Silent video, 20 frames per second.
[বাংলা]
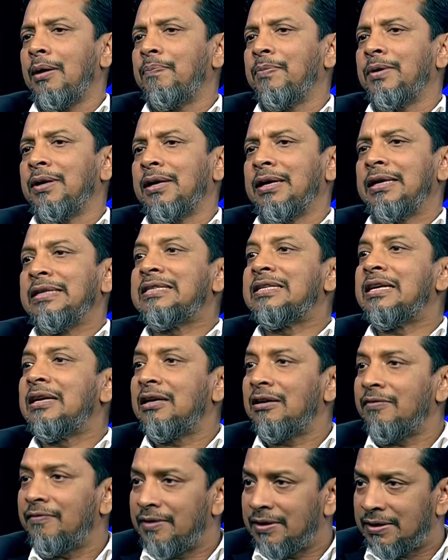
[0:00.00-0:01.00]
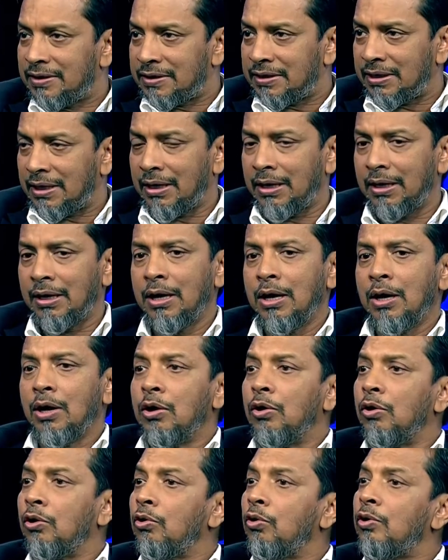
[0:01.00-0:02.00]
আপনাকে ইনসেন্টিভ দিচ্ছে
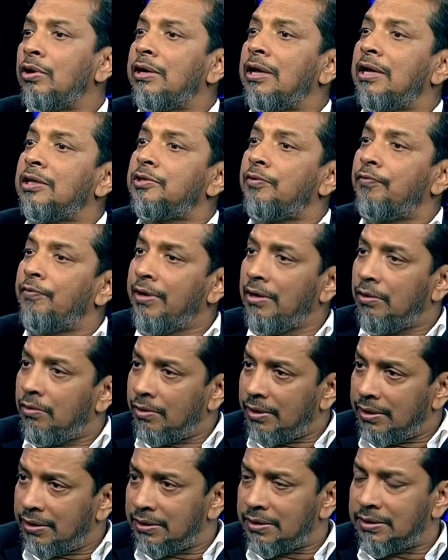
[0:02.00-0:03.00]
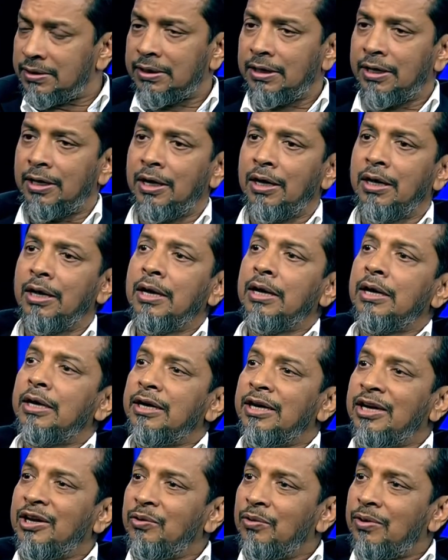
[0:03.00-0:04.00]
রোড ট্যাক্স ফ্রি করে দিচ্ছে
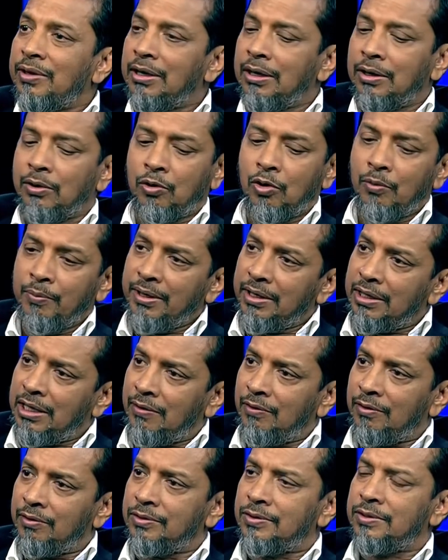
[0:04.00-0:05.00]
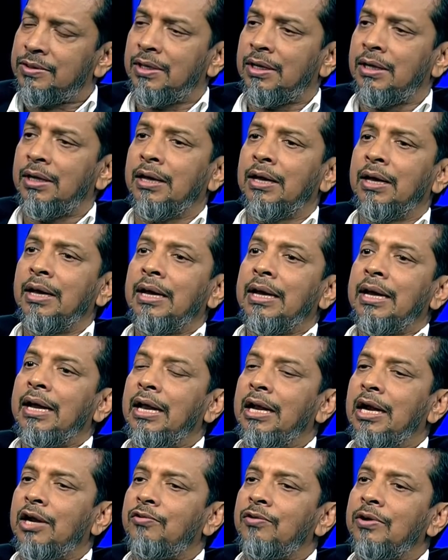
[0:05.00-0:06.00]
ডিউটি কমিয়ে দেওয়া হচ্ছে
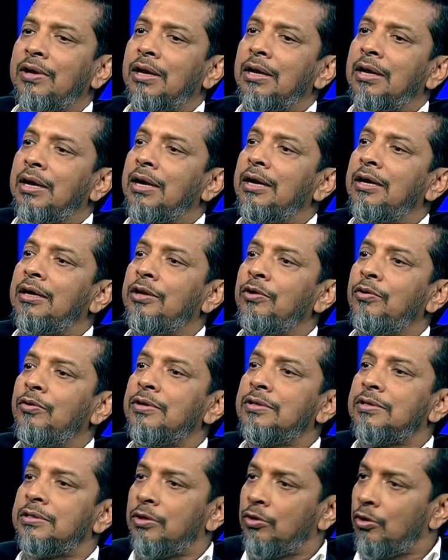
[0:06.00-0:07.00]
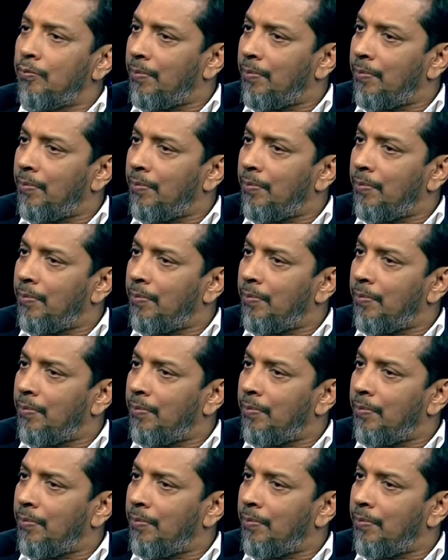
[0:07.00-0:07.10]
ইলেকট্রিক্যাল গাড়ির ডিউটি জিরো